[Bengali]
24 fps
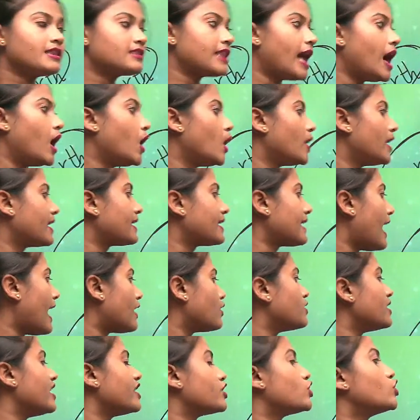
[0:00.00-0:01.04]
তাহলে
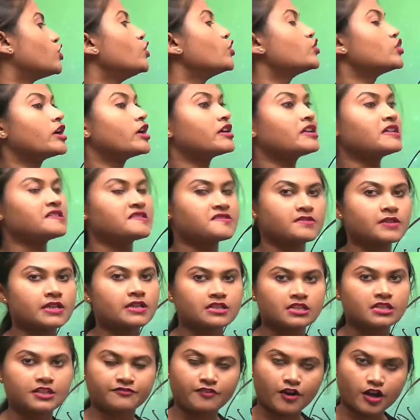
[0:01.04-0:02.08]
কেননা দুটো
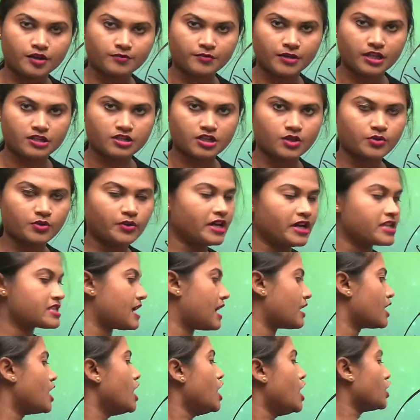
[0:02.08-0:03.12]
ডিস্ট্রিক্টের ফরমেশন হয়ে
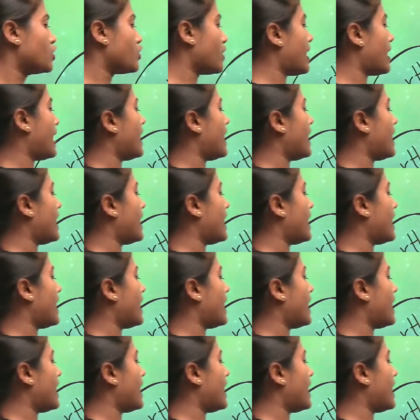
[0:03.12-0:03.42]
যাক তো